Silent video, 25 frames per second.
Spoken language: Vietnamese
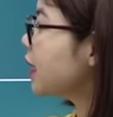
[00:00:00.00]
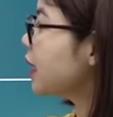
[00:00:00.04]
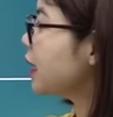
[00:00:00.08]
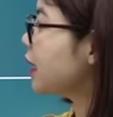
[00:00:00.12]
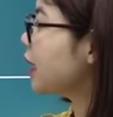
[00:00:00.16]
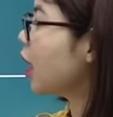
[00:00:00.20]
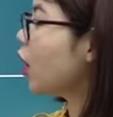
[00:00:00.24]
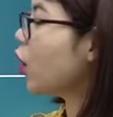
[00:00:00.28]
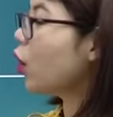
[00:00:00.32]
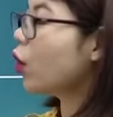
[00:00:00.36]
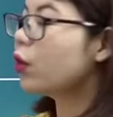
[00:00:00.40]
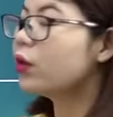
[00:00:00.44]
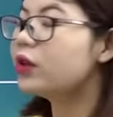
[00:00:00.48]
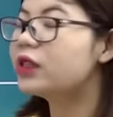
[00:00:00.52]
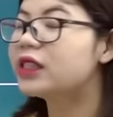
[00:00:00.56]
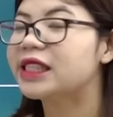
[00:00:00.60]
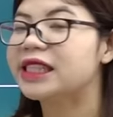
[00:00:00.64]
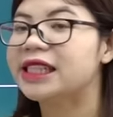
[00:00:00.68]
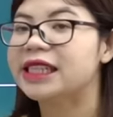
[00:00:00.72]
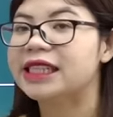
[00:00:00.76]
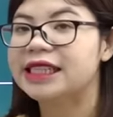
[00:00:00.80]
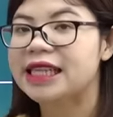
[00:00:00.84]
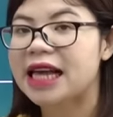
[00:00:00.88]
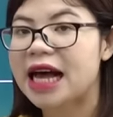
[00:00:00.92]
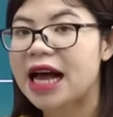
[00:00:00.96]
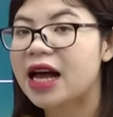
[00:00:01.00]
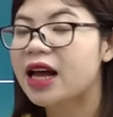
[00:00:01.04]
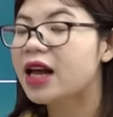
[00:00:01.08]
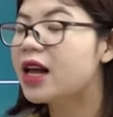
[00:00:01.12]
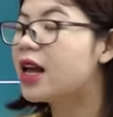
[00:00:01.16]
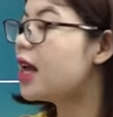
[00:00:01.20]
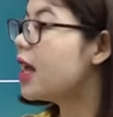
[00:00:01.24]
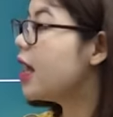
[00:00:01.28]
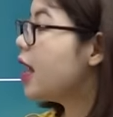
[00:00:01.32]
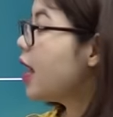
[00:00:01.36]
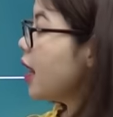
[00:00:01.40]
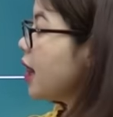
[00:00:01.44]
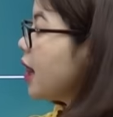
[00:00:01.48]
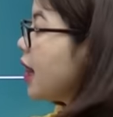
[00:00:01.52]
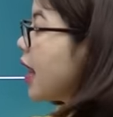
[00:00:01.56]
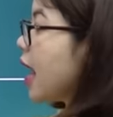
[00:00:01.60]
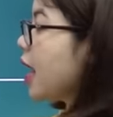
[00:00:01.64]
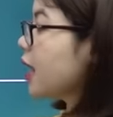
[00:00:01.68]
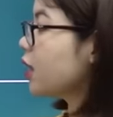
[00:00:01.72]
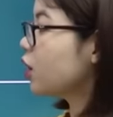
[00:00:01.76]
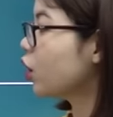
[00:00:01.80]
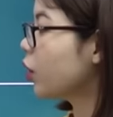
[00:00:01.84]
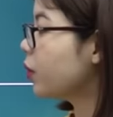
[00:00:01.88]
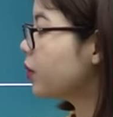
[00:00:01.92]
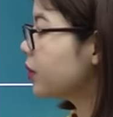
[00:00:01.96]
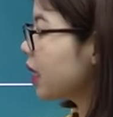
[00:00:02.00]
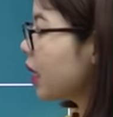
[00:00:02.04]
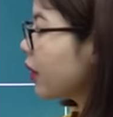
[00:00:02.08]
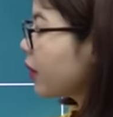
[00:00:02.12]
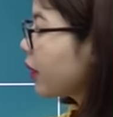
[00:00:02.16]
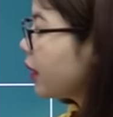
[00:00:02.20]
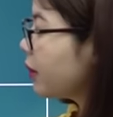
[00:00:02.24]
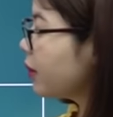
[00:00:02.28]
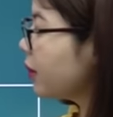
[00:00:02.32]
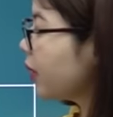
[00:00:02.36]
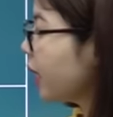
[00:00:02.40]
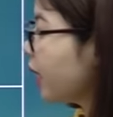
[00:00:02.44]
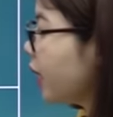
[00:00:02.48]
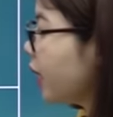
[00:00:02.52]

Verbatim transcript: gì nhỉ? Oshiza là chòm sao kim